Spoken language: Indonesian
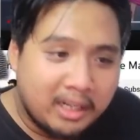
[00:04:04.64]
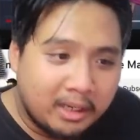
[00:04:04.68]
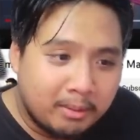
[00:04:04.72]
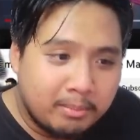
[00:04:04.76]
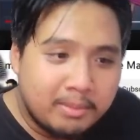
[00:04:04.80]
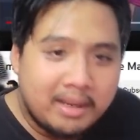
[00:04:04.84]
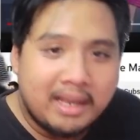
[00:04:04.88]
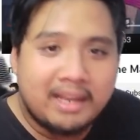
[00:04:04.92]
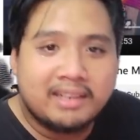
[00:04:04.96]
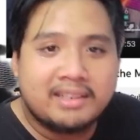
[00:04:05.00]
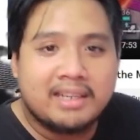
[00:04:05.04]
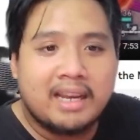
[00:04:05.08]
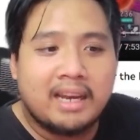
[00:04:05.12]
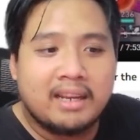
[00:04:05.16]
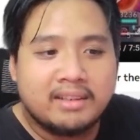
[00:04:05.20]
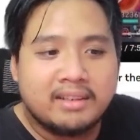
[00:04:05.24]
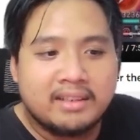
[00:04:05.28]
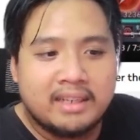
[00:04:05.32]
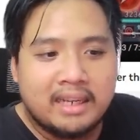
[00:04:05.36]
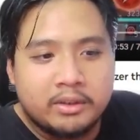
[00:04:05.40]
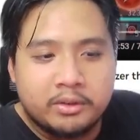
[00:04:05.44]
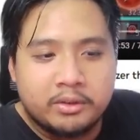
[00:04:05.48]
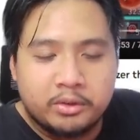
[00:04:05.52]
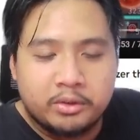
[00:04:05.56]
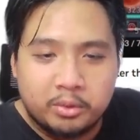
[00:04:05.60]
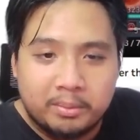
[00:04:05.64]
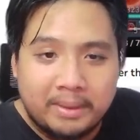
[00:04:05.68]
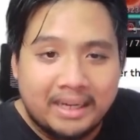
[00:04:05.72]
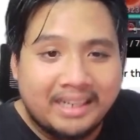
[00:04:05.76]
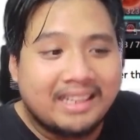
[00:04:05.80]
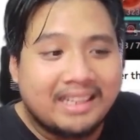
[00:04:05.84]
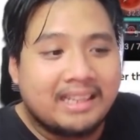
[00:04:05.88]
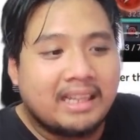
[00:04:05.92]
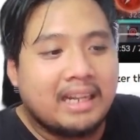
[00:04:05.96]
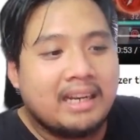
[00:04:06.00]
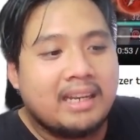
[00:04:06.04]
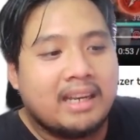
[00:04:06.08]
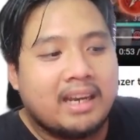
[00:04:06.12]
biasa aja. Cuman
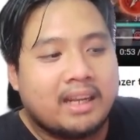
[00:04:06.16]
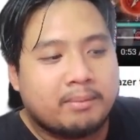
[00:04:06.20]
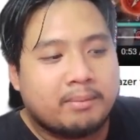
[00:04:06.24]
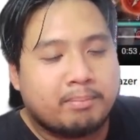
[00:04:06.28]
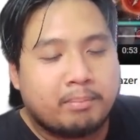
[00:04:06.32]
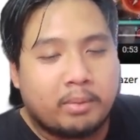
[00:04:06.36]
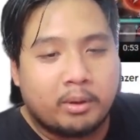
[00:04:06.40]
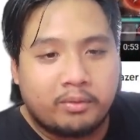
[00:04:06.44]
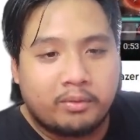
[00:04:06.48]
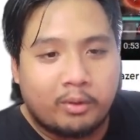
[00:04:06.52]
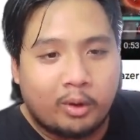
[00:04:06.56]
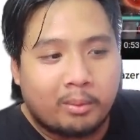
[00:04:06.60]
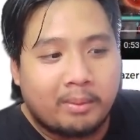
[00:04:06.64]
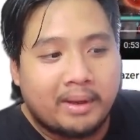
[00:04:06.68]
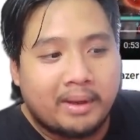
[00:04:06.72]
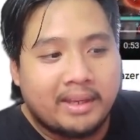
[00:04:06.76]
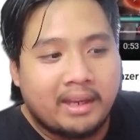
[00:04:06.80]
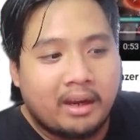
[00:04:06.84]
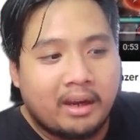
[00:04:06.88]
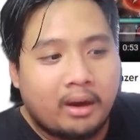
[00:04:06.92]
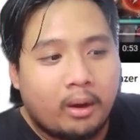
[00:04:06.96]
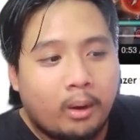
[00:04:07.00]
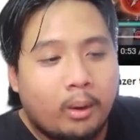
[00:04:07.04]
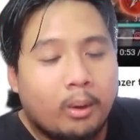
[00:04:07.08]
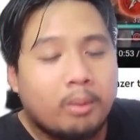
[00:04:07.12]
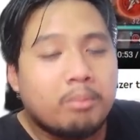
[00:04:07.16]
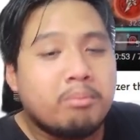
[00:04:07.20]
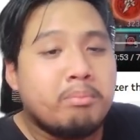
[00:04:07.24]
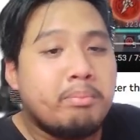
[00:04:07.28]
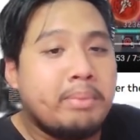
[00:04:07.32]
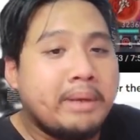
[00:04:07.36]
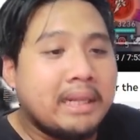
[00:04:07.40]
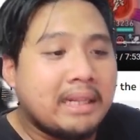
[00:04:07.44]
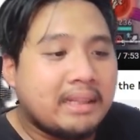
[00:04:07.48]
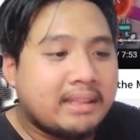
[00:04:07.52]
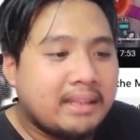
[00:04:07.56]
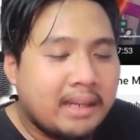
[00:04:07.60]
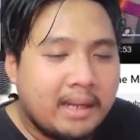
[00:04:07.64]
kita lihat performanya kalau
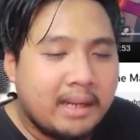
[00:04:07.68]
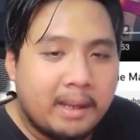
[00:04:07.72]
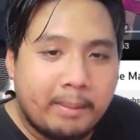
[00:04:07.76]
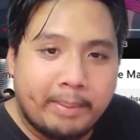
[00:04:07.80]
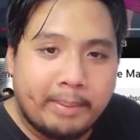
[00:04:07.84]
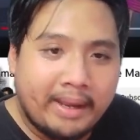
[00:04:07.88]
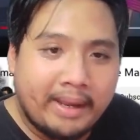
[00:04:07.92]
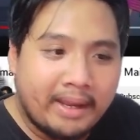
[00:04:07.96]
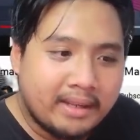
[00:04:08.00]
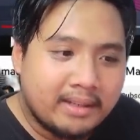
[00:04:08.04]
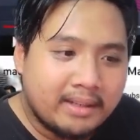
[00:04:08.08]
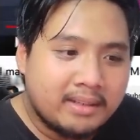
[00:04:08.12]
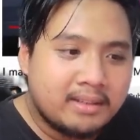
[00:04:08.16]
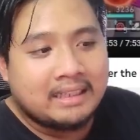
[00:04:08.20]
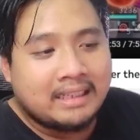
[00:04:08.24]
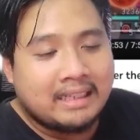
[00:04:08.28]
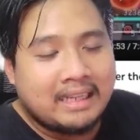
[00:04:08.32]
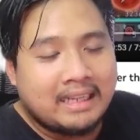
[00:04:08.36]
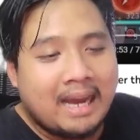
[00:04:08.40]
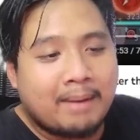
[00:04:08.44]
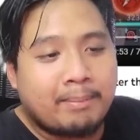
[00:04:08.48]
buildnya DPS,